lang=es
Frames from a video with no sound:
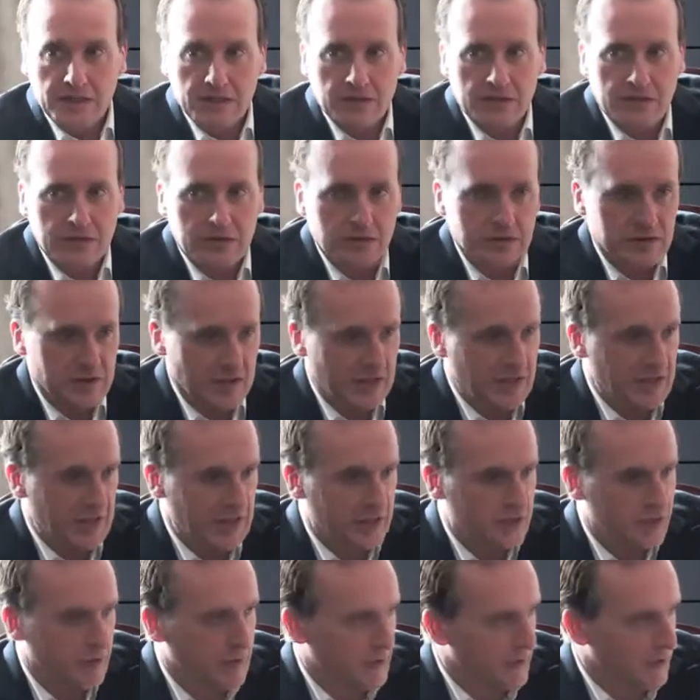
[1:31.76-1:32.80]
no, sé,
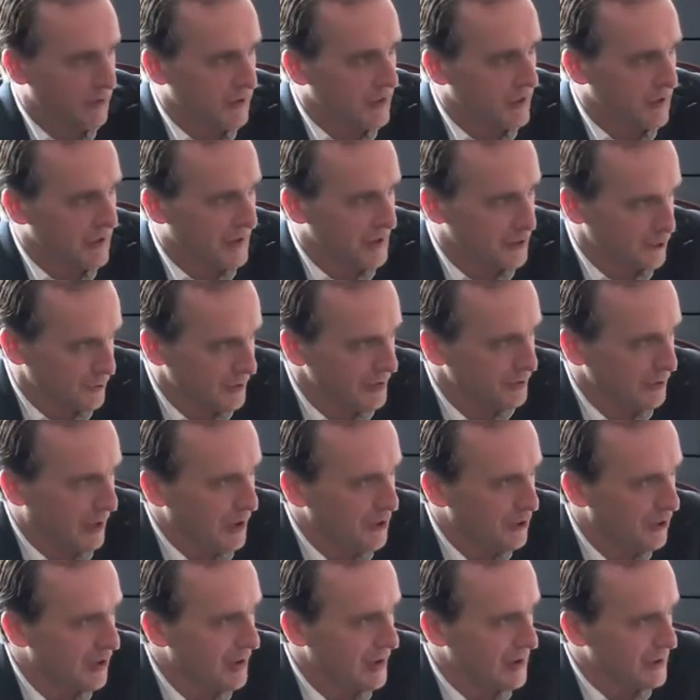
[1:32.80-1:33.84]
y sobre todo que, que, son
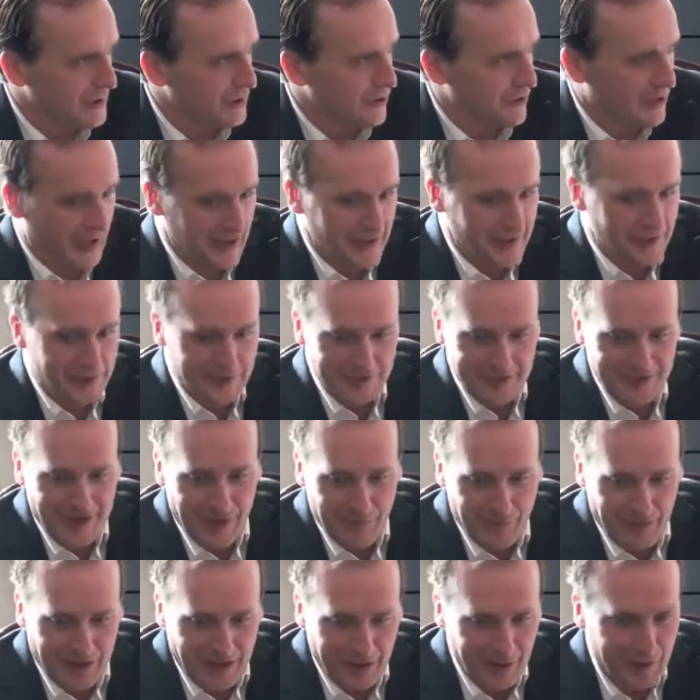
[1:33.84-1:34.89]
españoles, ¿no? Ahí
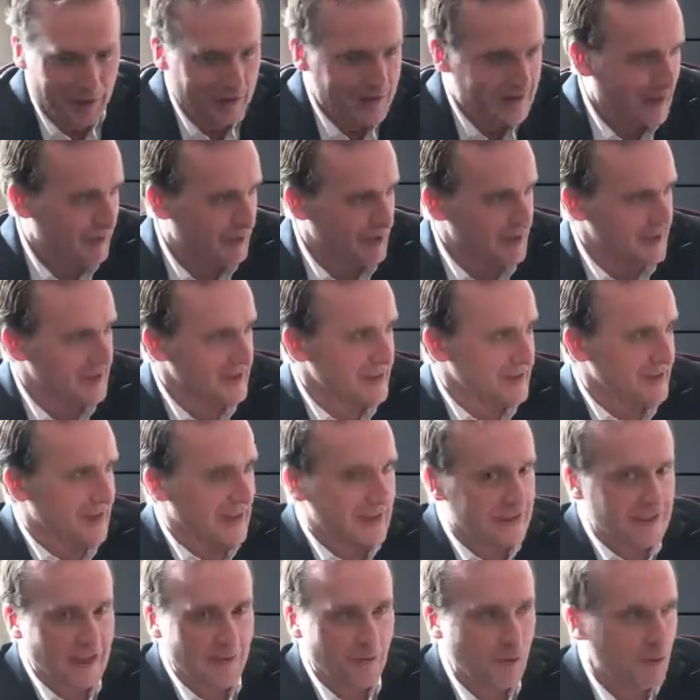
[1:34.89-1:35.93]
aparece, está presente
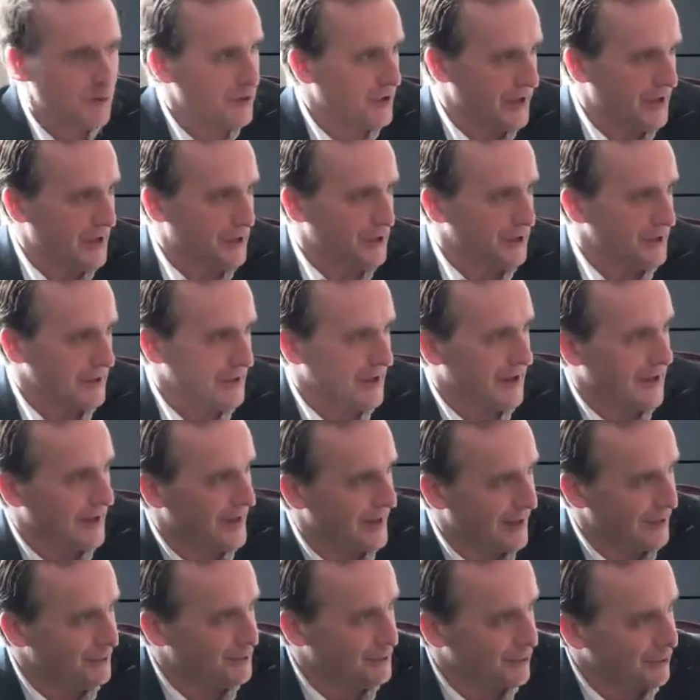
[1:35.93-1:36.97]
la chapuza
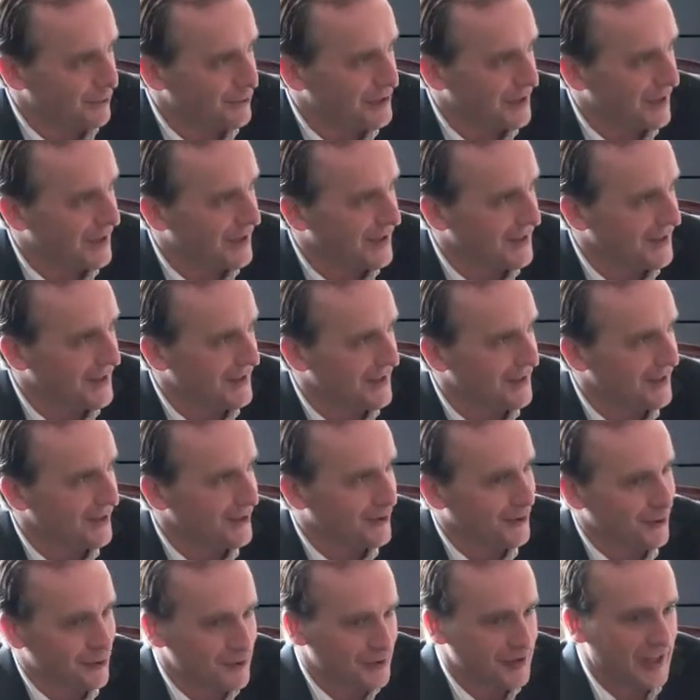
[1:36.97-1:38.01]
nacional absoluta
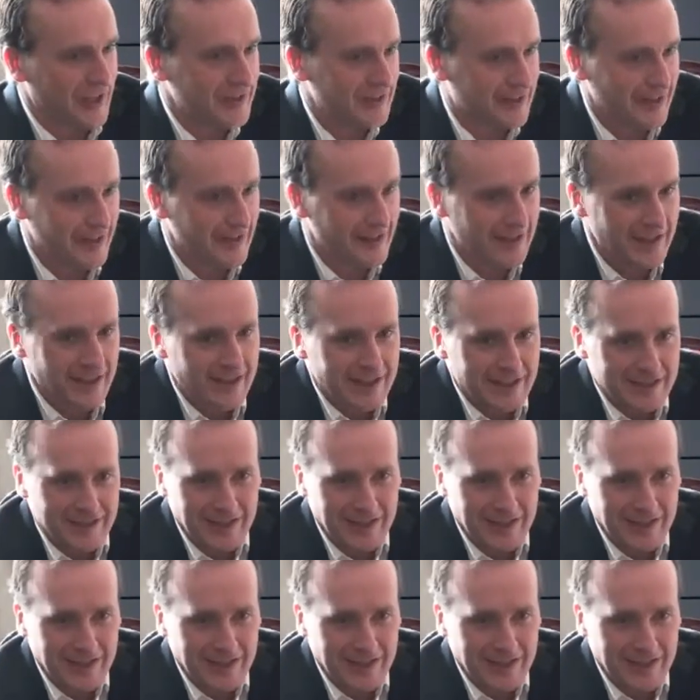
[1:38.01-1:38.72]
y constante.